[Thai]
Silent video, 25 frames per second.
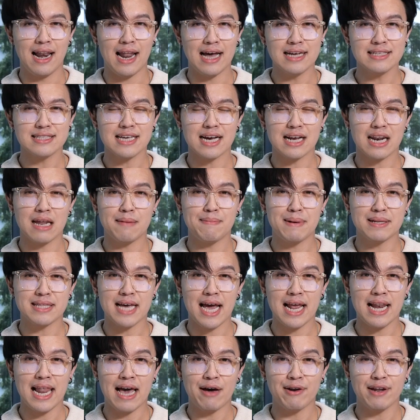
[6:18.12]
หลังจากกลับมาไท
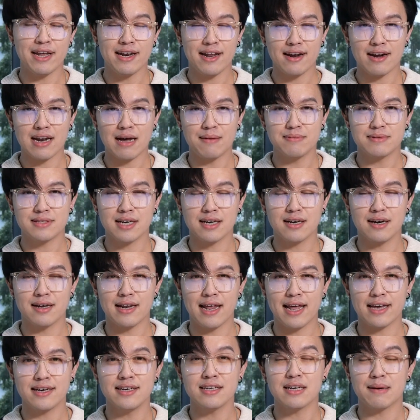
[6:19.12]
ยแล้วนั้นนะครับ จะเกิด
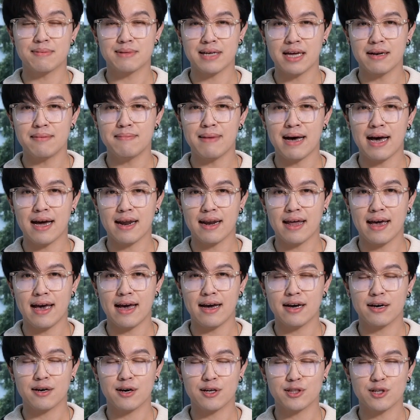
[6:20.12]
อะไรขึ้นกับท่านบ้างนะฮะ
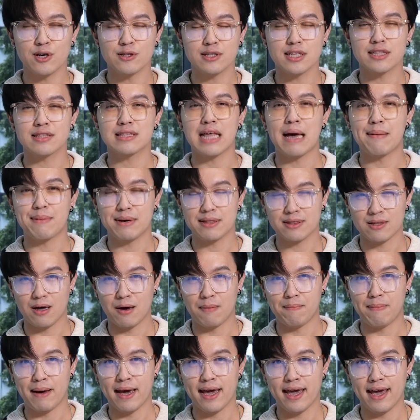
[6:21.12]
ก็ต้องติดตามกันต่อ
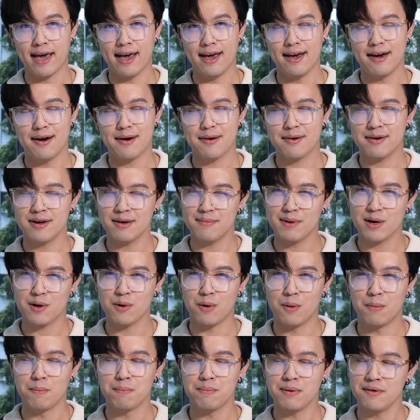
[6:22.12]
ไปฮะ เรื่องไม่ค
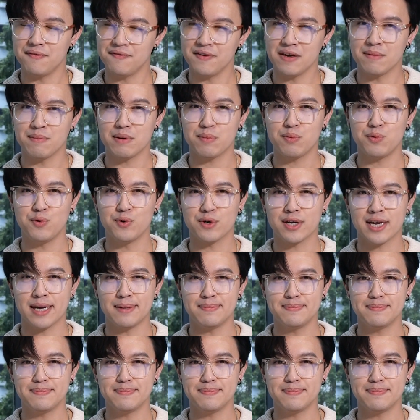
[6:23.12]
ม พี่ฟีไม่พูดครั